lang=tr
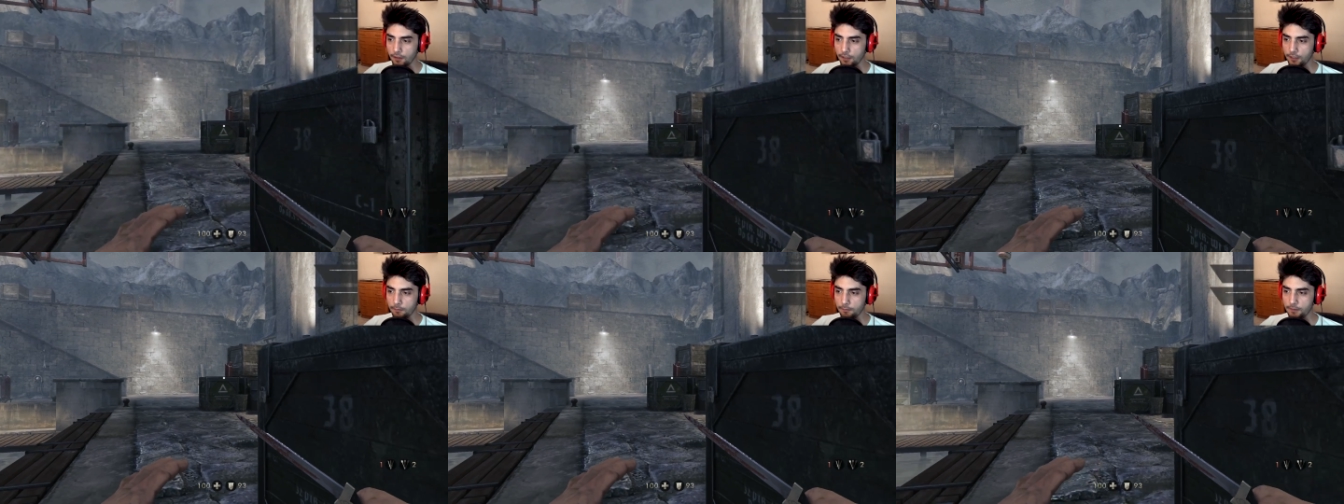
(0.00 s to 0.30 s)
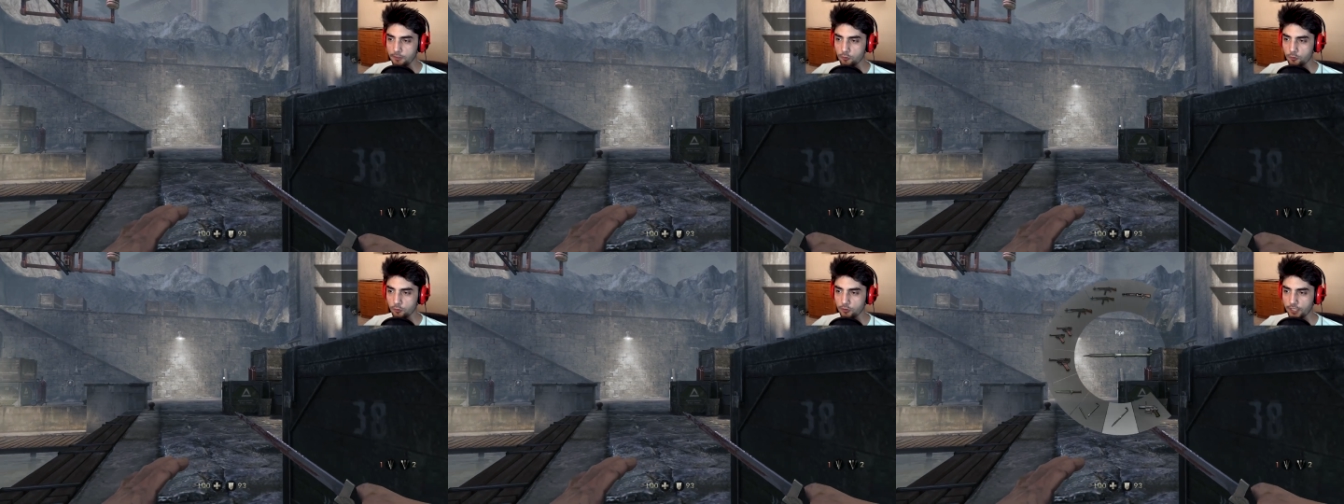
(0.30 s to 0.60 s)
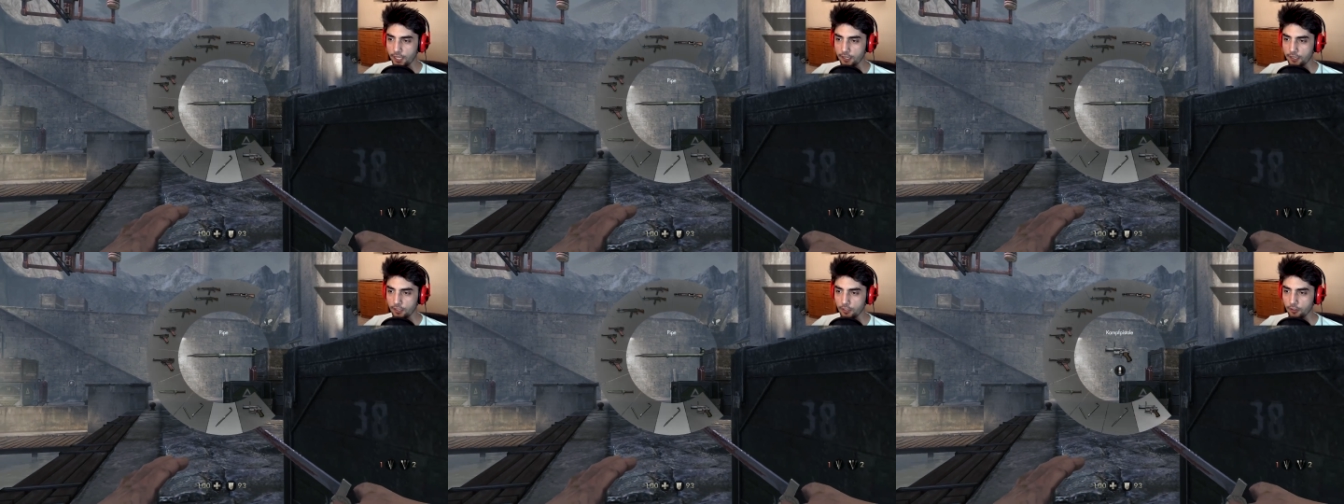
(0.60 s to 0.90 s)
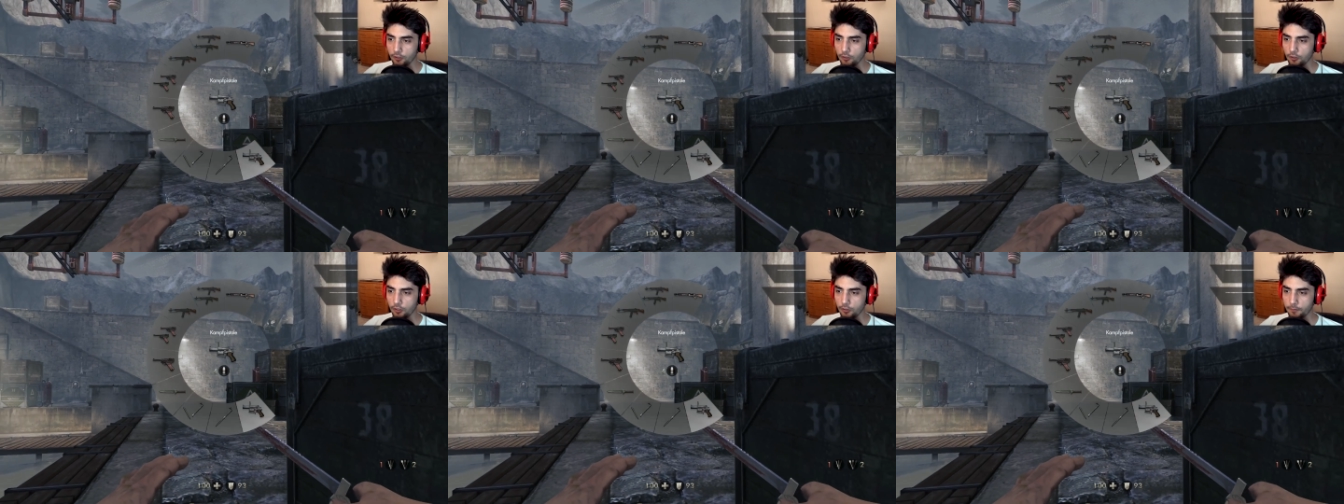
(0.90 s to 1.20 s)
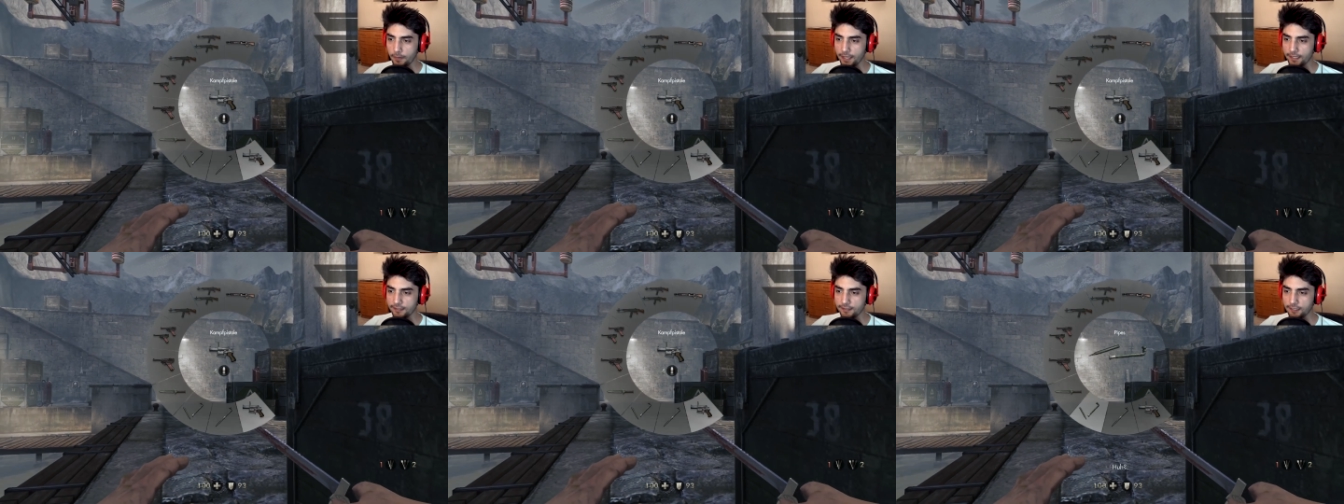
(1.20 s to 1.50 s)
Eh e 500 sen.
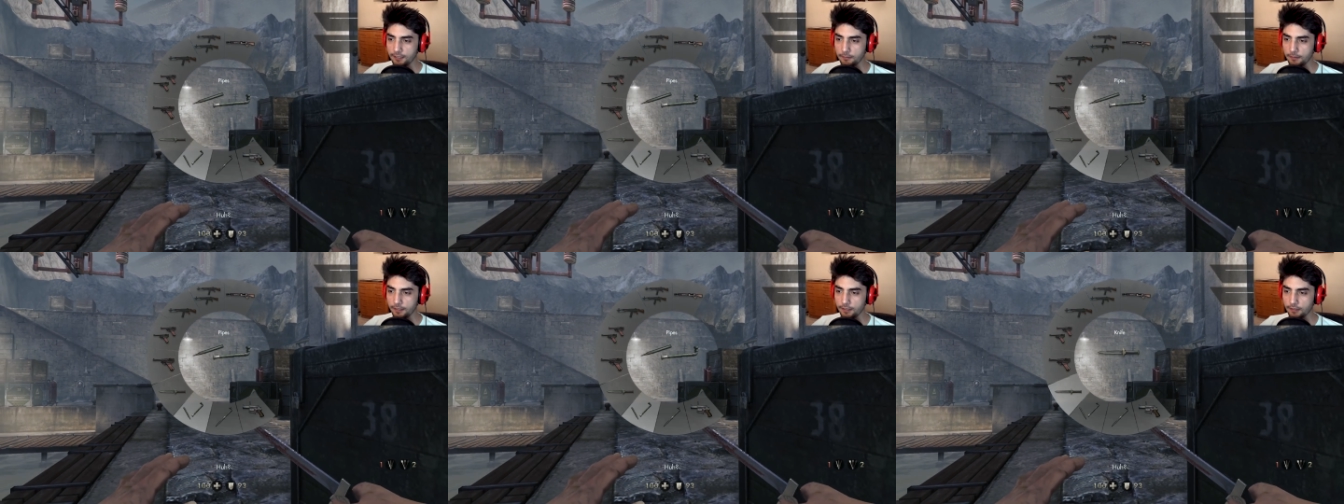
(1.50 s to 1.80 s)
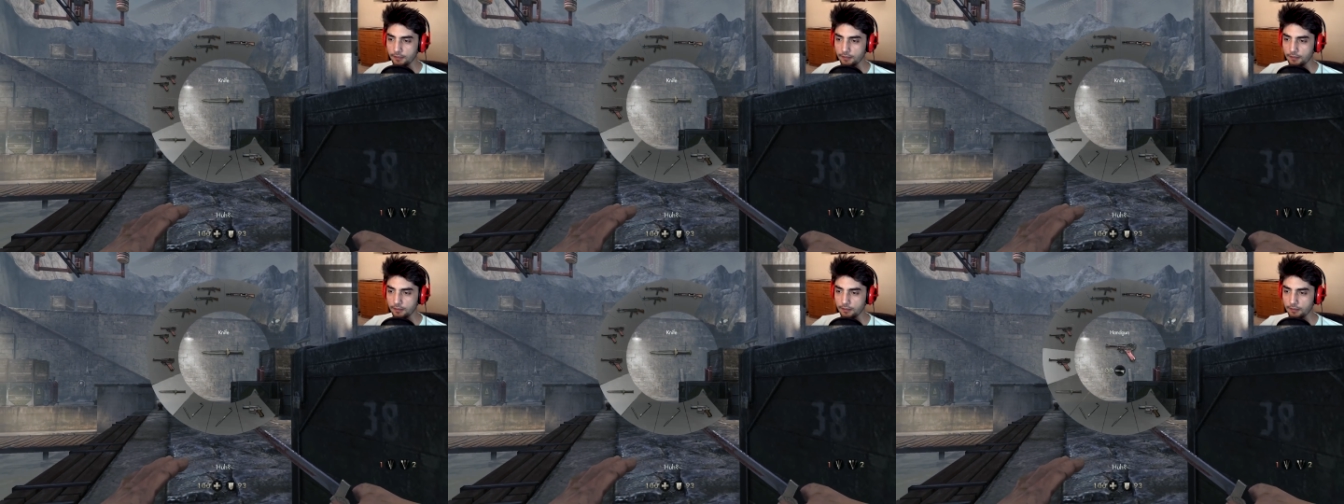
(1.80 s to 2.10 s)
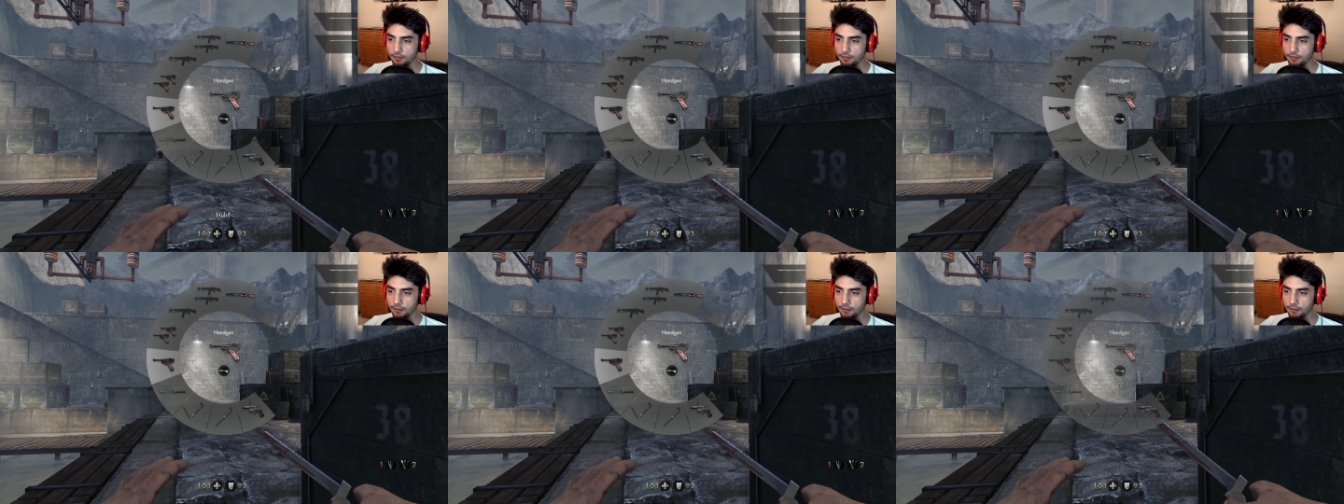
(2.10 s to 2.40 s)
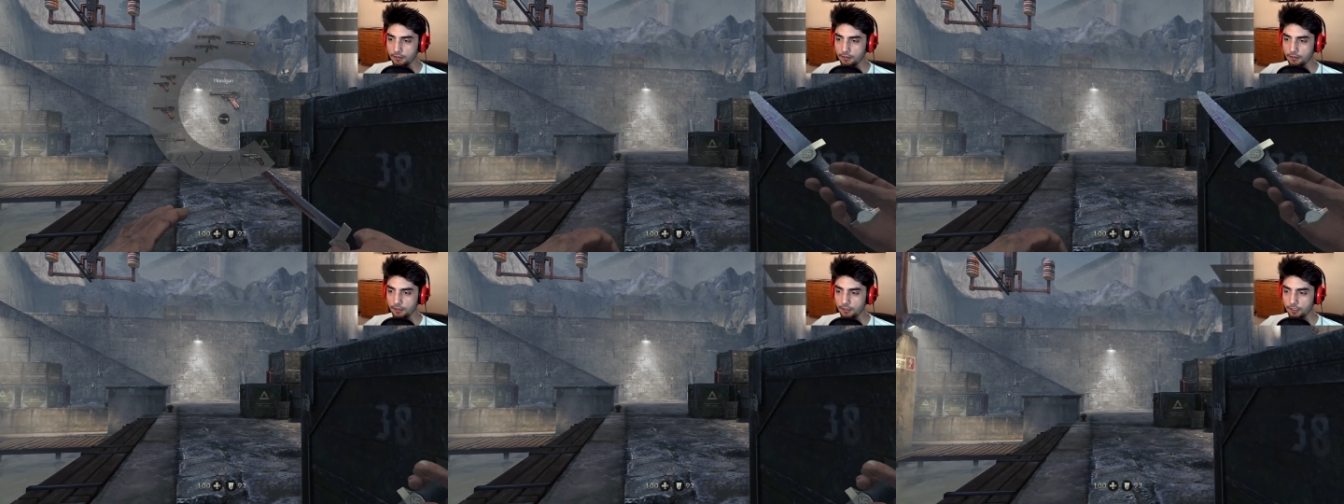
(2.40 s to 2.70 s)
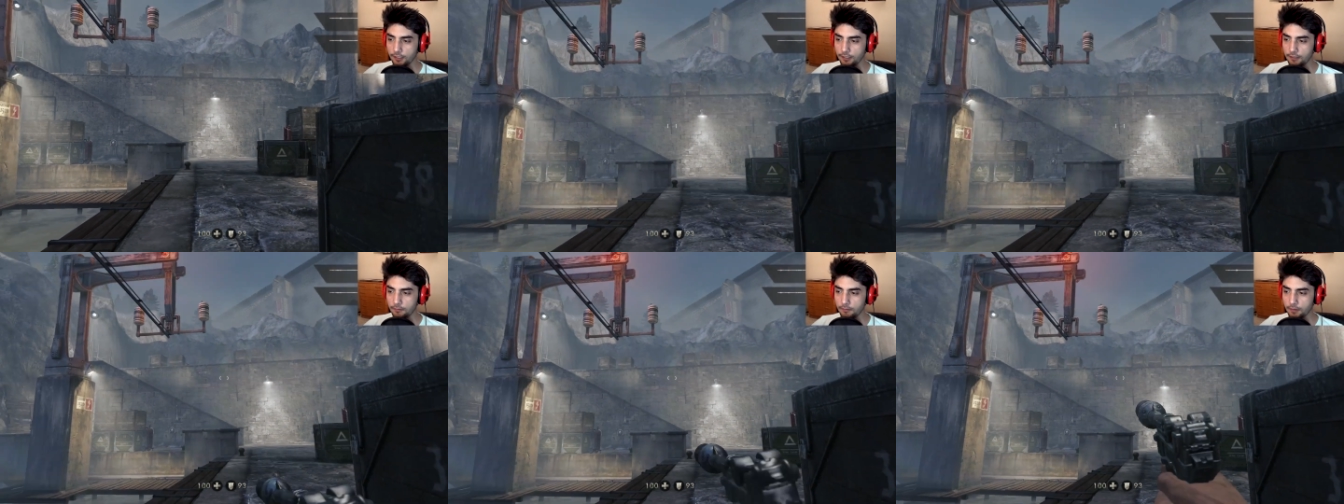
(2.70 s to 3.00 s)
Ben seni bir
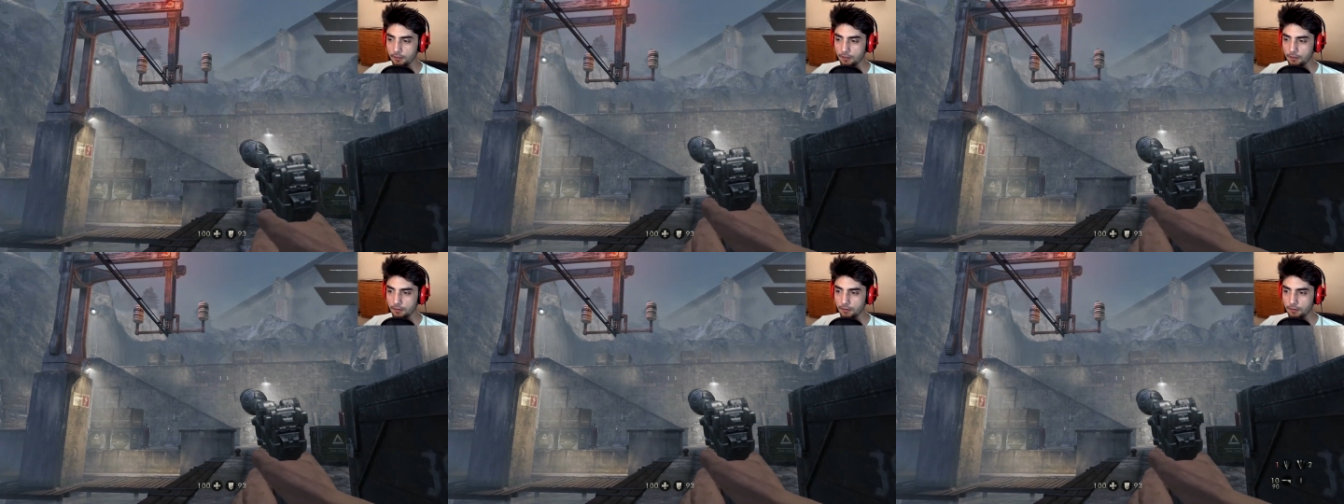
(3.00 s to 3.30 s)
alayım mı?